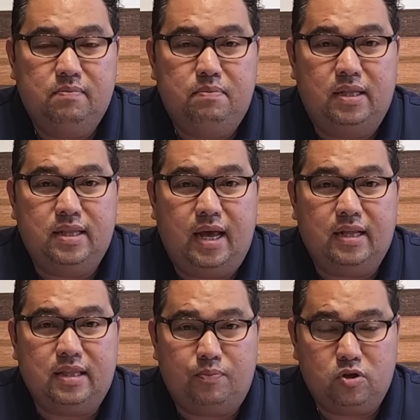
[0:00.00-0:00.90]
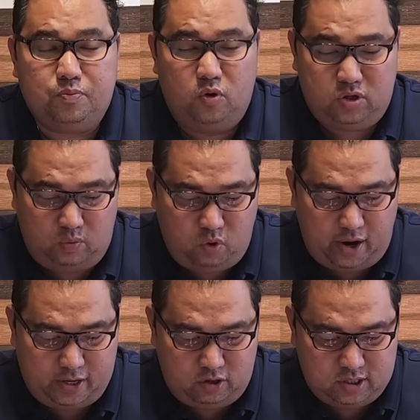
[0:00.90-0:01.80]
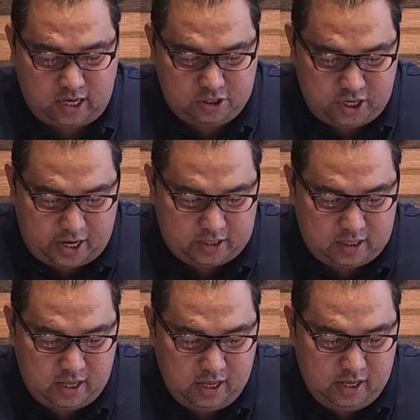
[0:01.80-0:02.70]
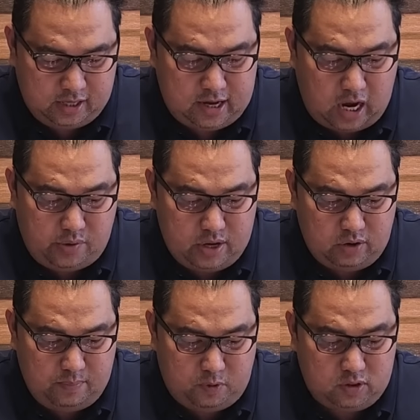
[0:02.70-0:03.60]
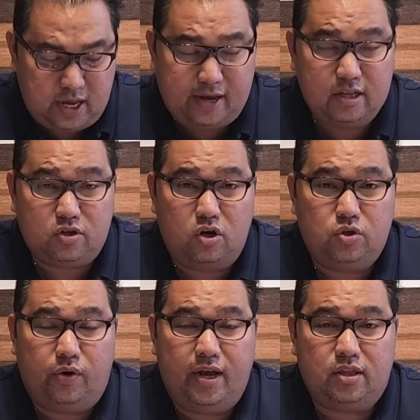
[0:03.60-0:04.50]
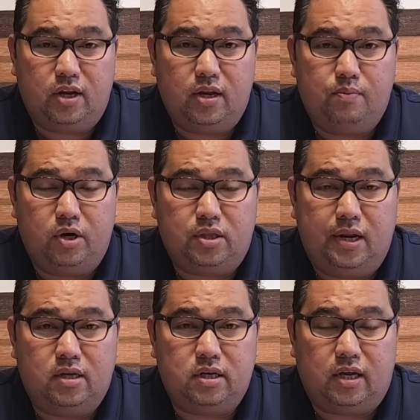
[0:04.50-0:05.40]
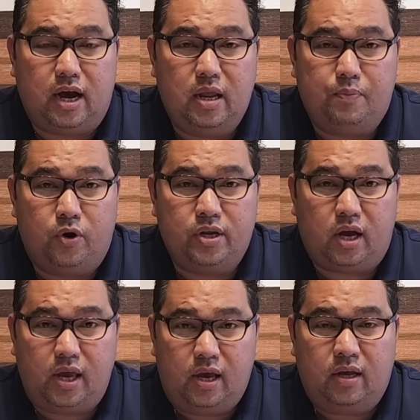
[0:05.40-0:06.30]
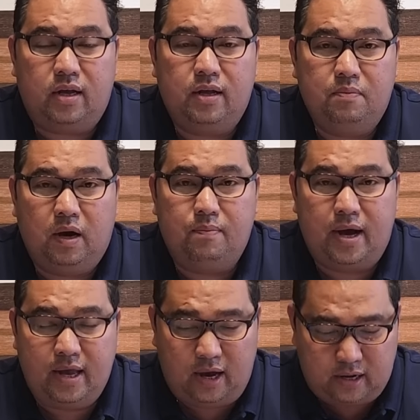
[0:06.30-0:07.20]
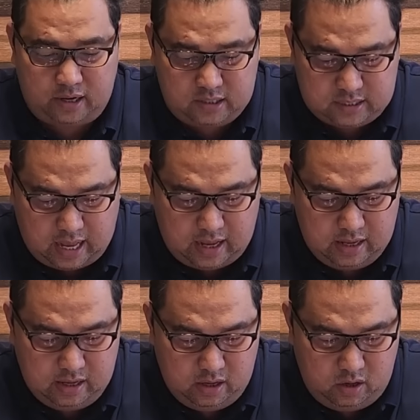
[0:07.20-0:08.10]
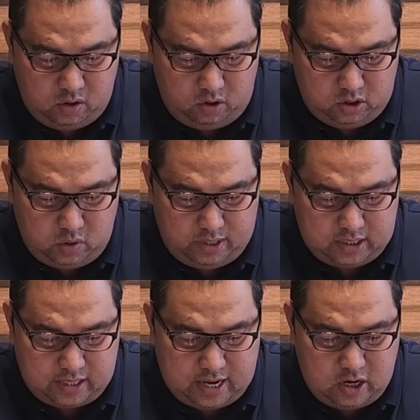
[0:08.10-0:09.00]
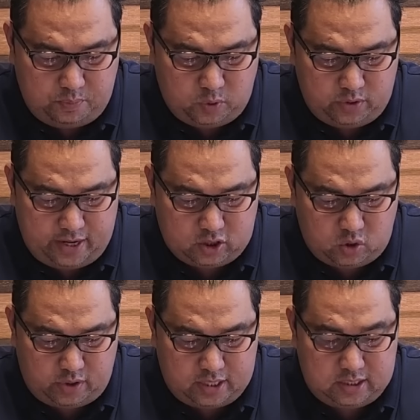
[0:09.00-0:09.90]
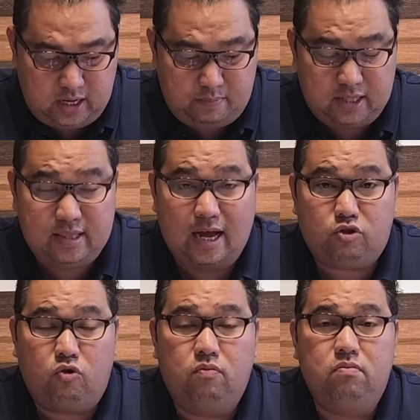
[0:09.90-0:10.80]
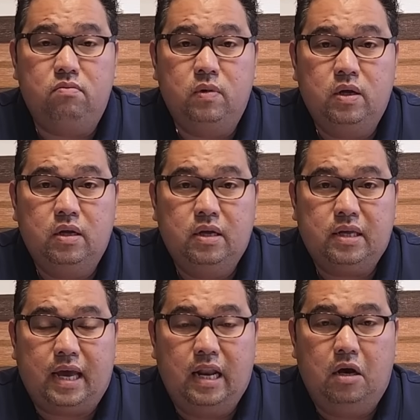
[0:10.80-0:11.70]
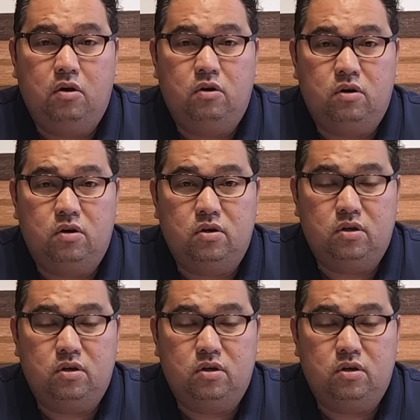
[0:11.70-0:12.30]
Banderang tapos po si Walking on Sunshine. Gagawin ko lang po second choice yung entry number 3 na si California King, mga bayang karerista. Although ang tinalo po nito ay sila Mandatum, kaya lang o,